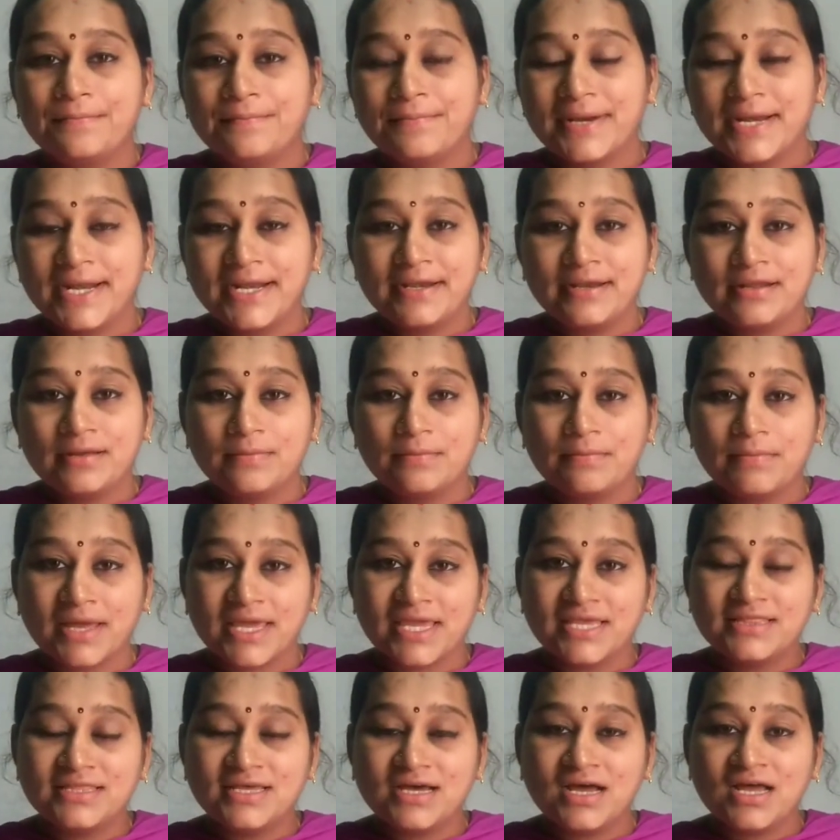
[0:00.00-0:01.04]
பிரெட்
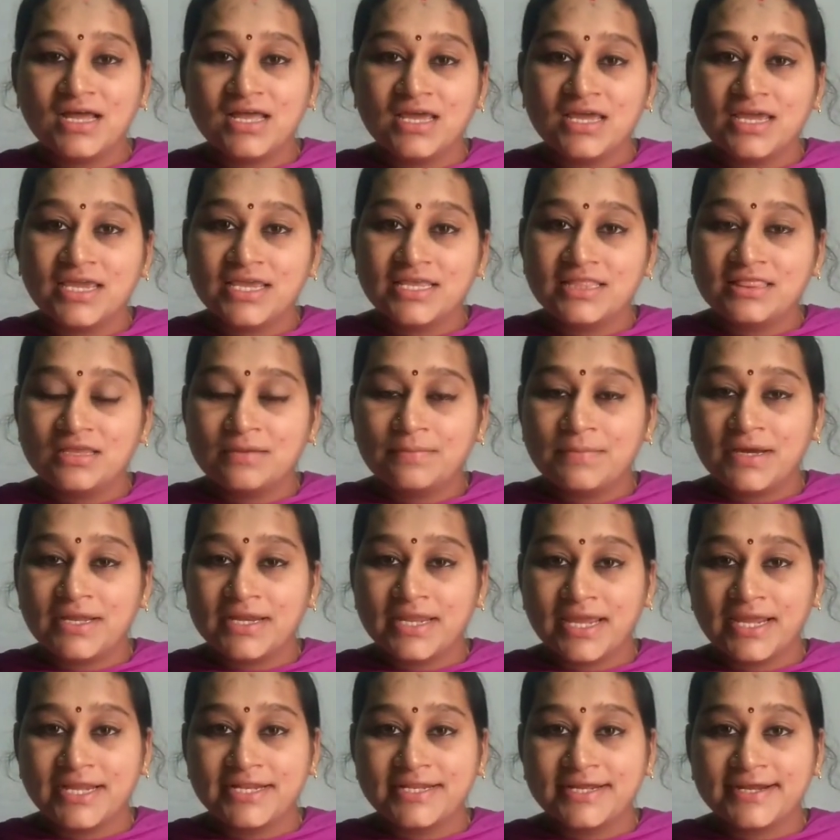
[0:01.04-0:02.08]
மைதா இந்த மாதிரி
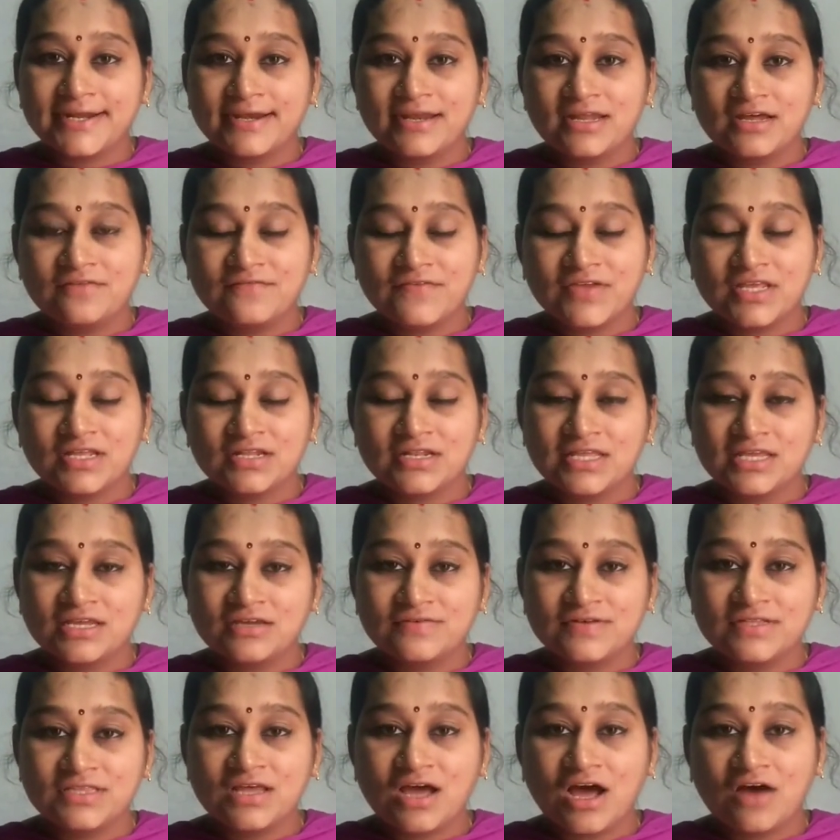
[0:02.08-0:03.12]
ஐட்டங்கள்லாம் நீங்கள்
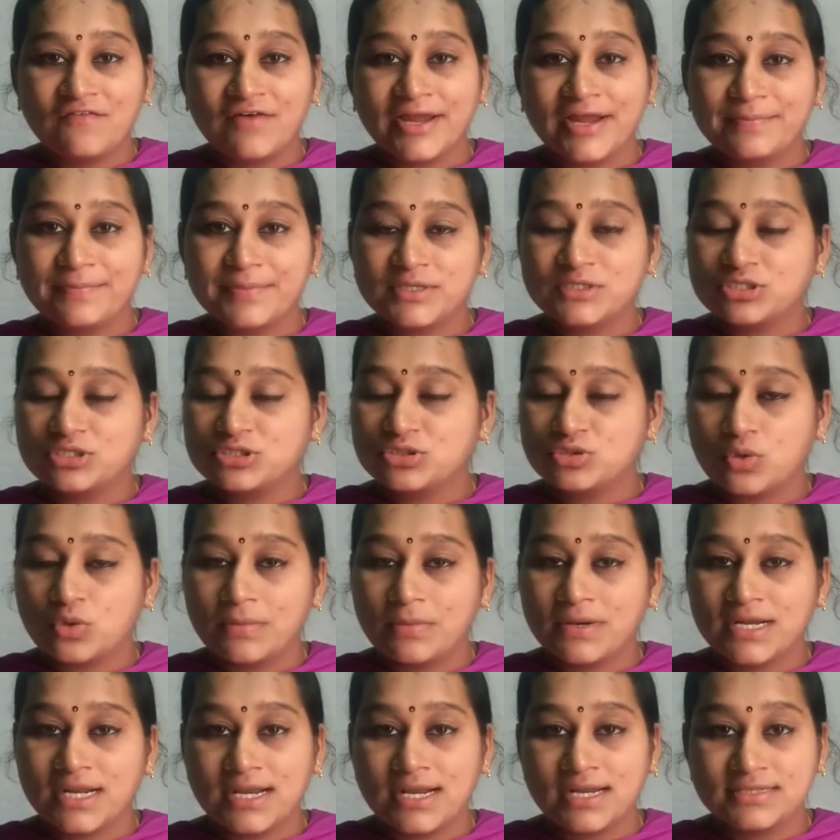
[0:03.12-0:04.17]
நீங்கள் வந்து அவாய்ட் பண்ணுறது
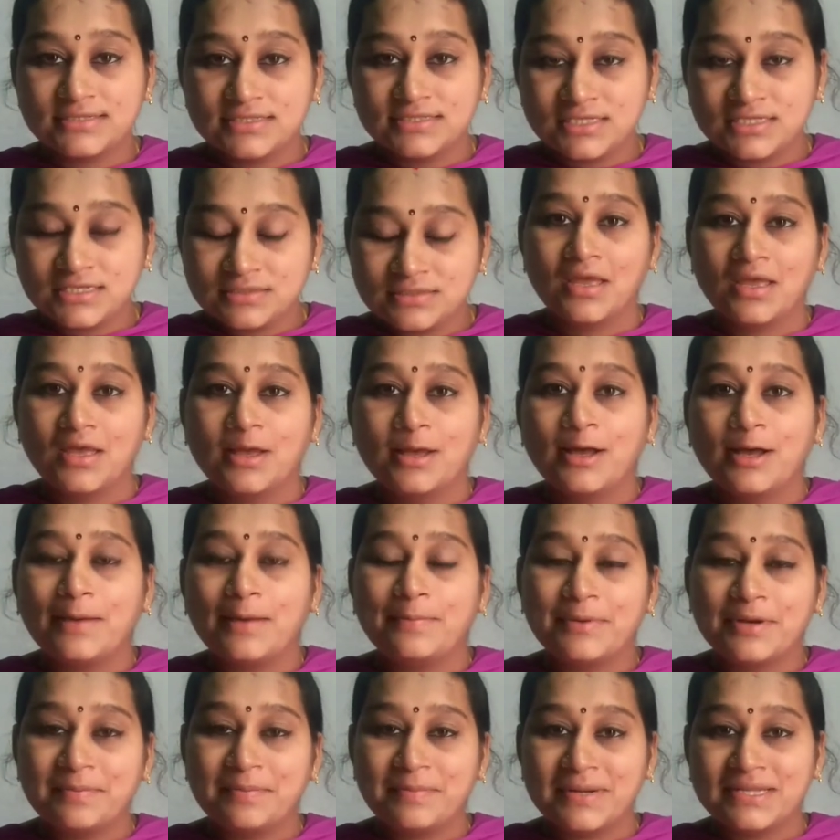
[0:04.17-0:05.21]
ரொம்ப நல்லது
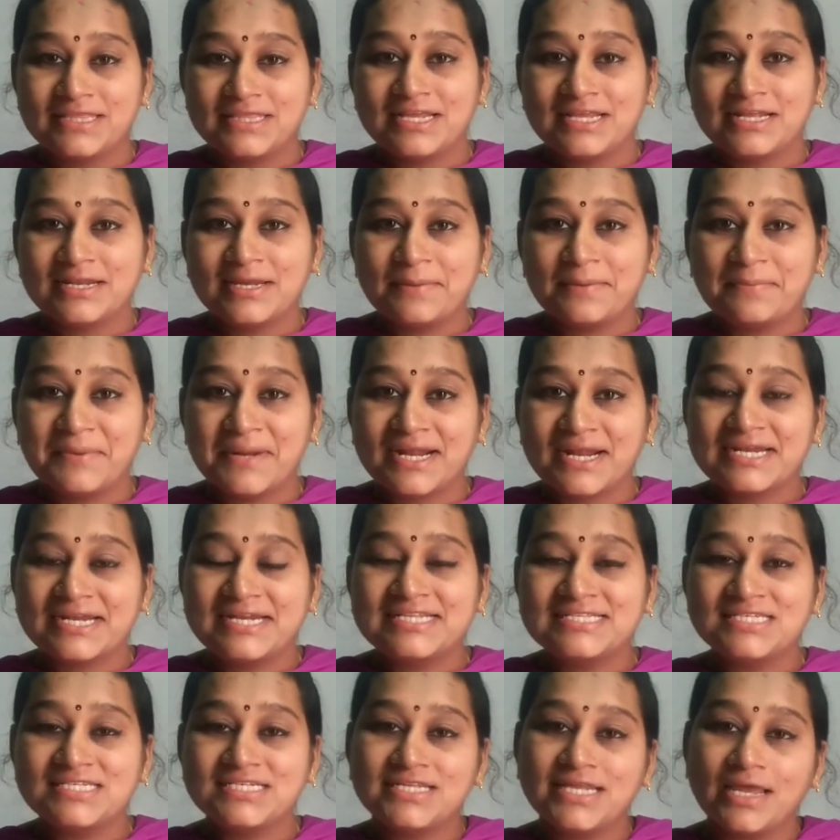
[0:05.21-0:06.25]
அப்புறம் பார்த்தீங்கன்னா
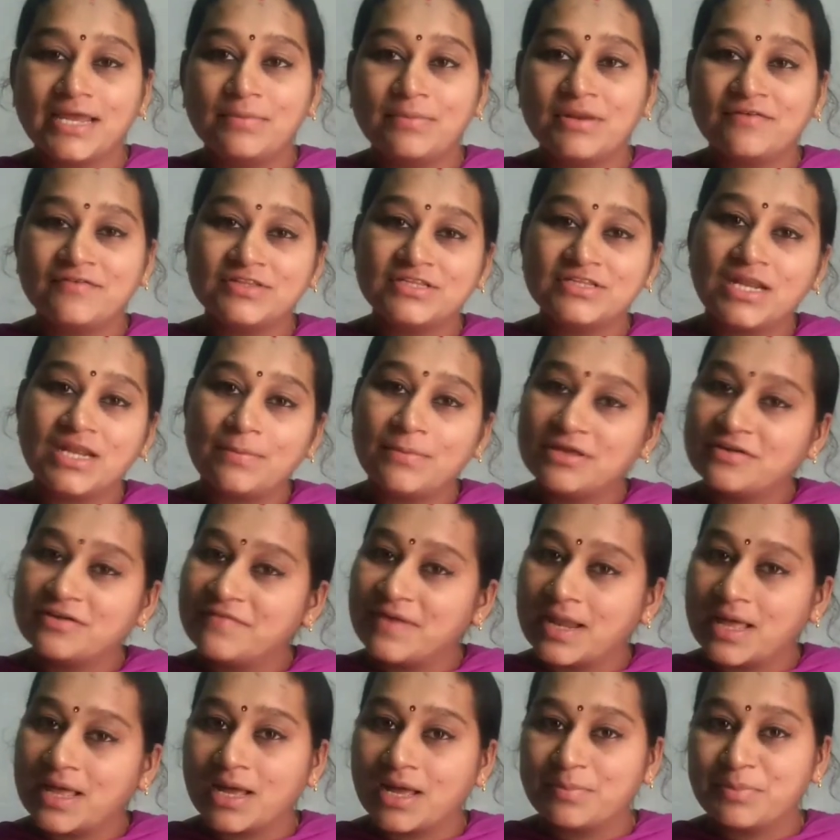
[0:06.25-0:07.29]
ப்ரெக்னென்சி டைமில் வந்து நம்மளுக்கு
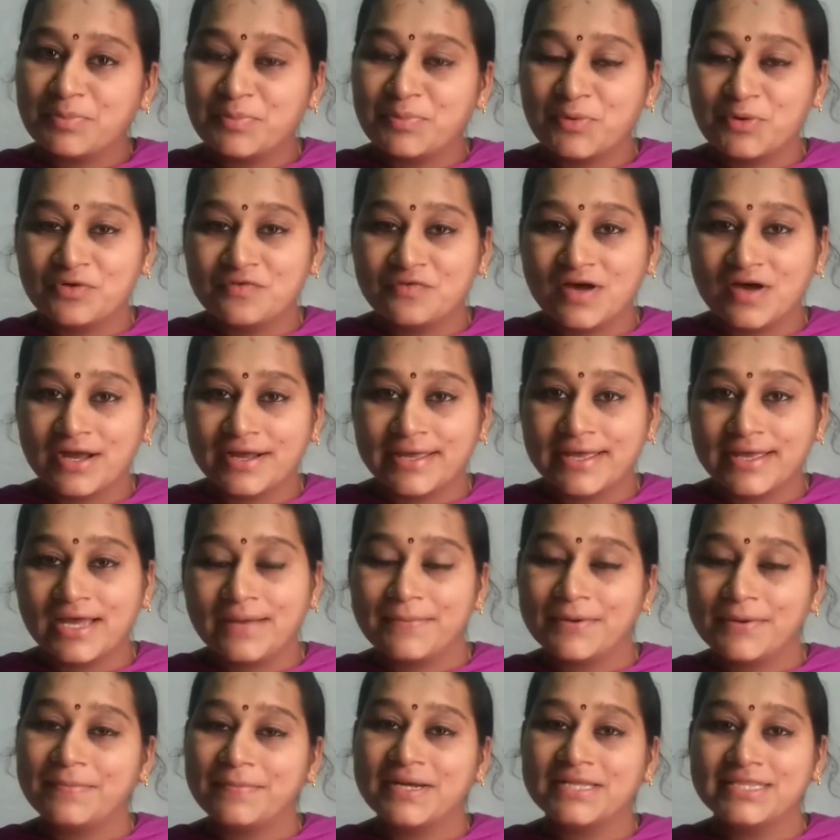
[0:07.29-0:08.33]
வளகாப்பு போடுவாங்க
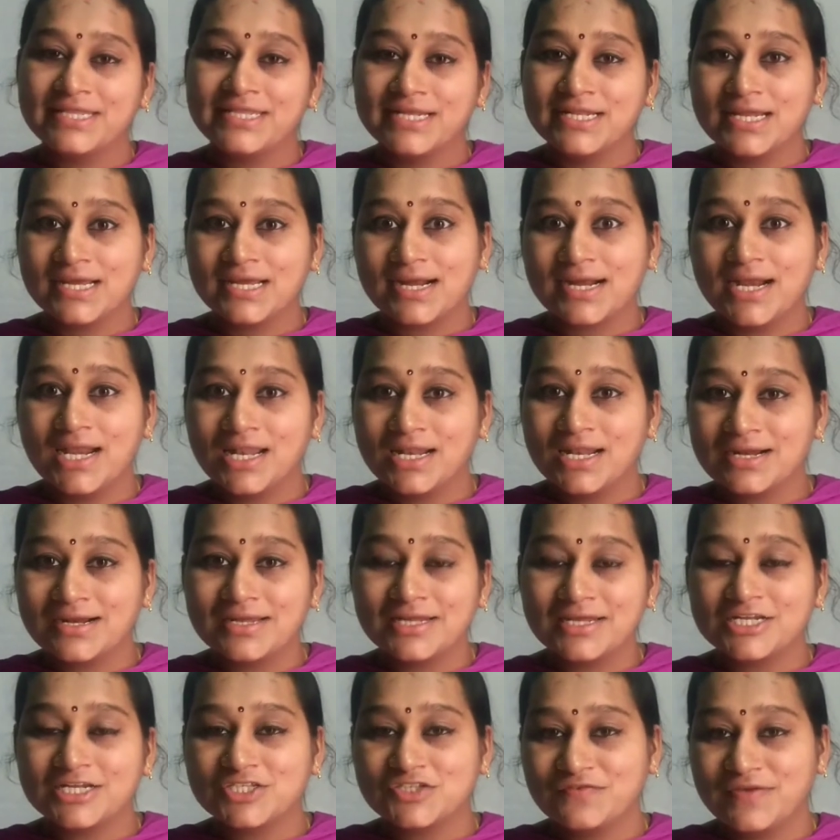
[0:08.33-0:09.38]
அப்போ பார்த்தீங்கன்னா கலர்
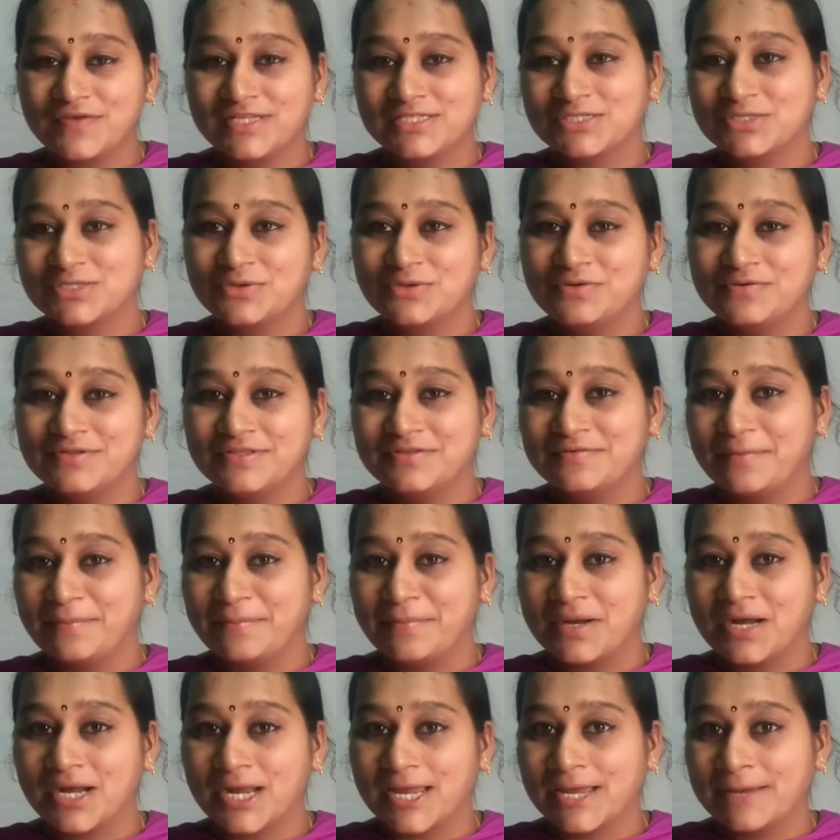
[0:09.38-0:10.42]
கலராக ஸ்வீட்ஸ் கொண்டு வந்து
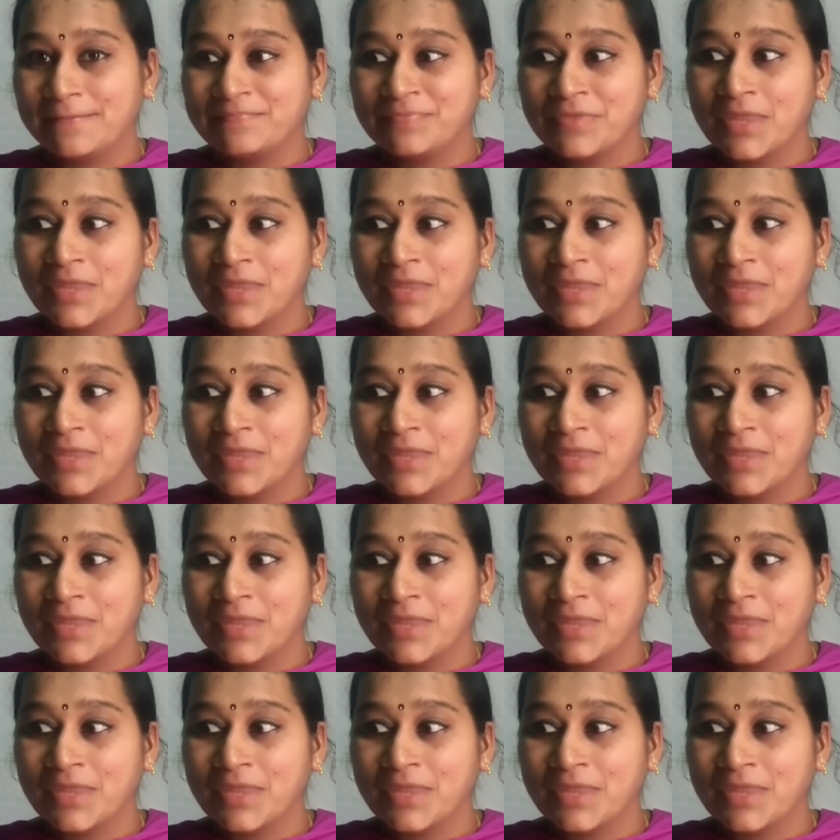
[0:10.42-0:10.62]
வைப்பாங்க